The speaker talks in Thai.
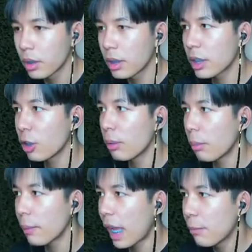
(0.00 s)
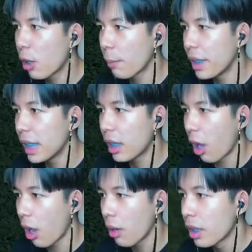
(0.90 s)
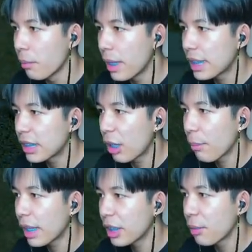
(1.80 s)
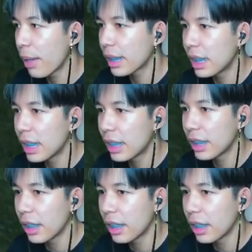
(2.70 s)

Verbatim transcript: สรุปแล้วไม่มีใครบอกกับพี่เลยเหรอพีสเนียแมนฮีแมนคืออะไรนี่